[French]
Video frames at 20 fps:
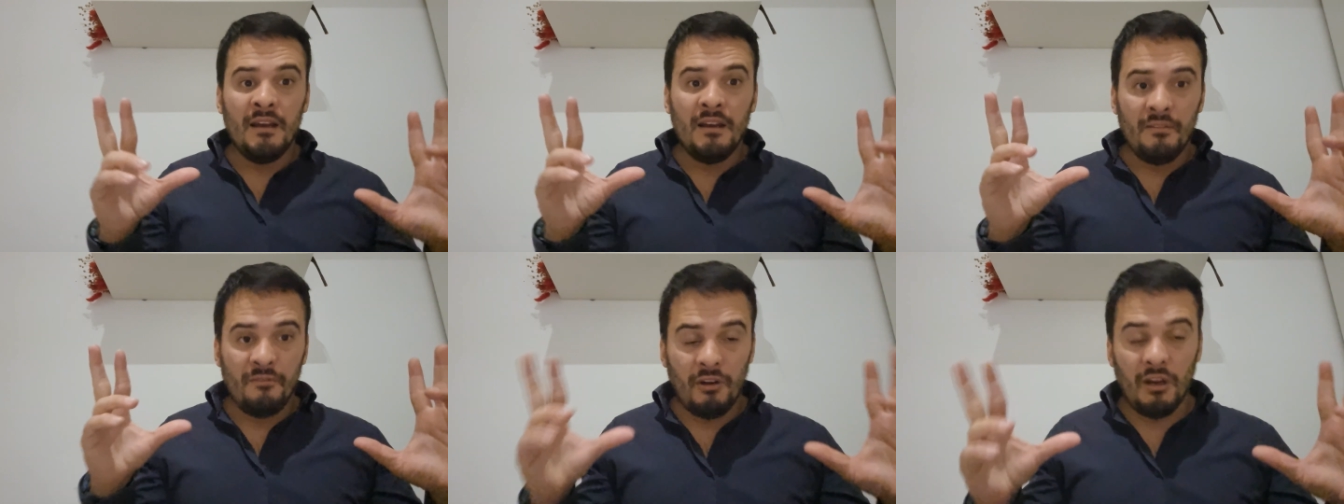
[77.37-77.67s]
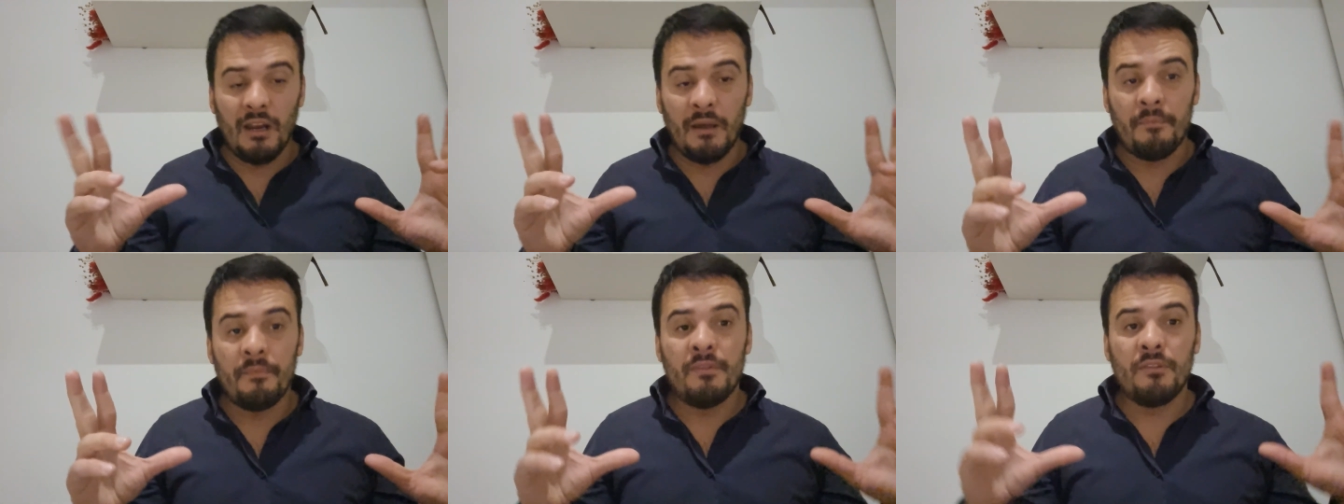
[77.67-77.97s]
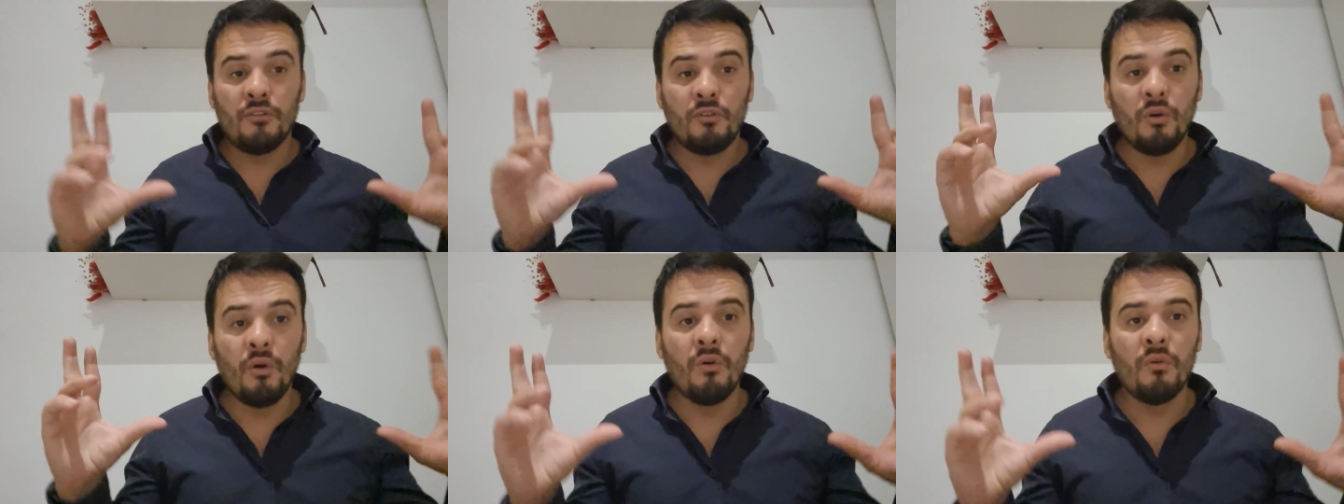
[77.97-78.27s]
Voilà,
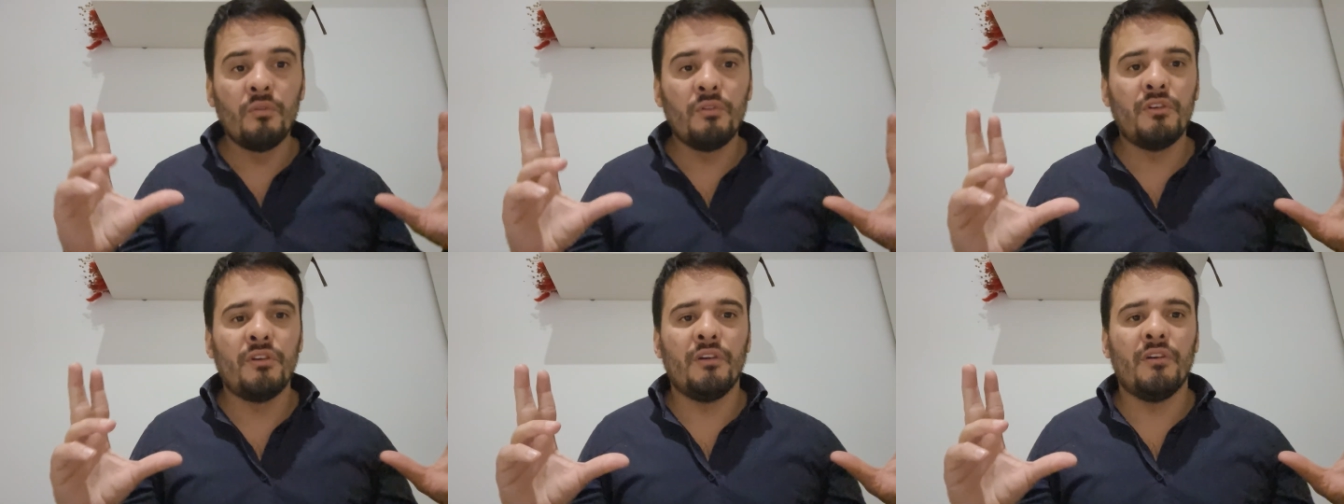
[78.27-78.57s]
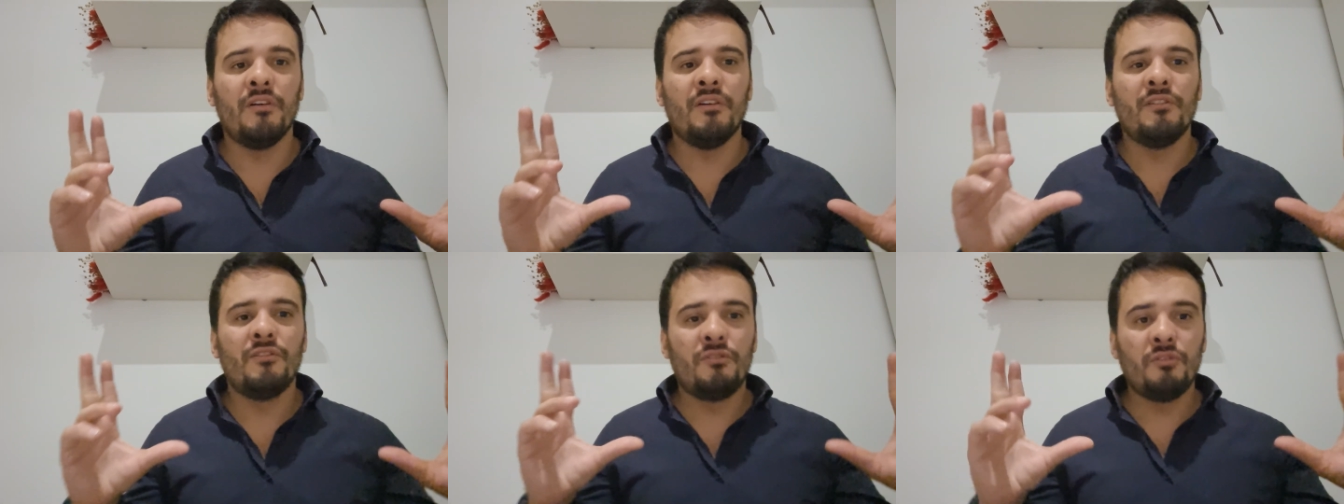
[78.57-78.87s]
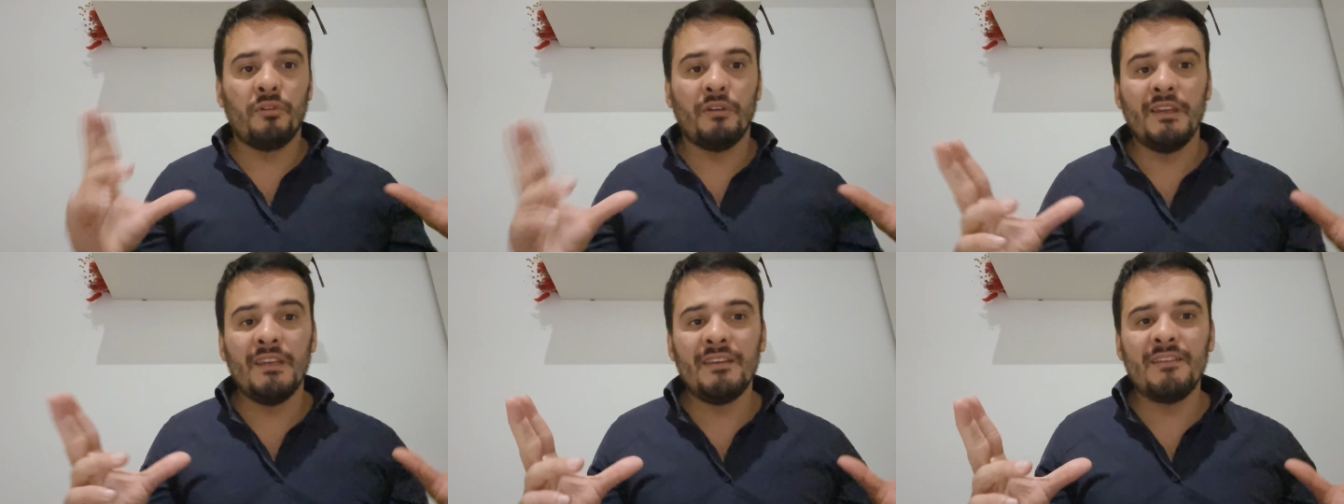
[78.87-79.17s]
donc
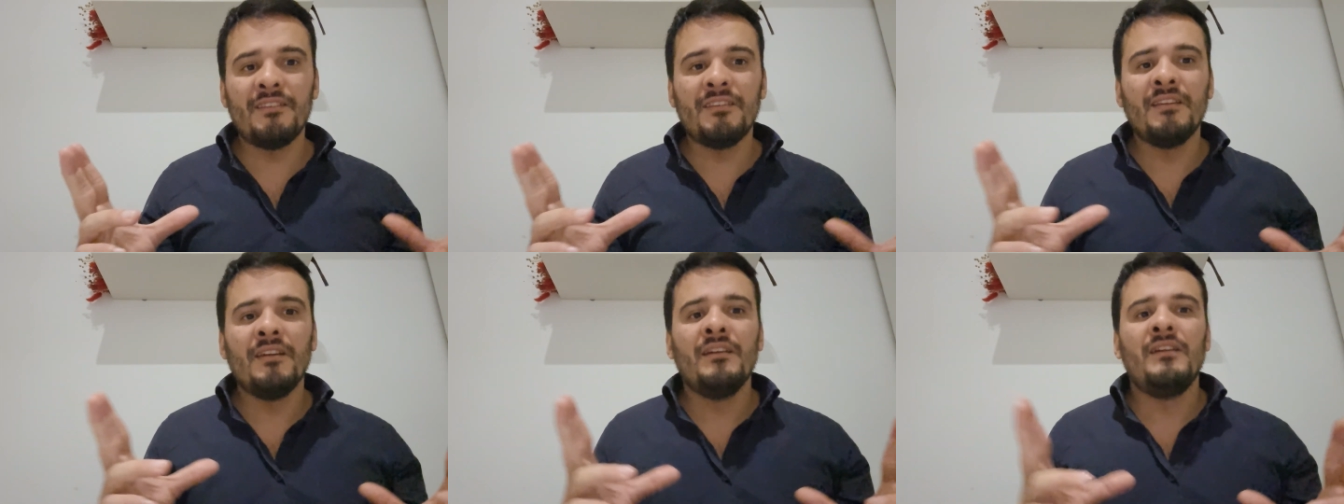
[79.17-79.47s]
sur X,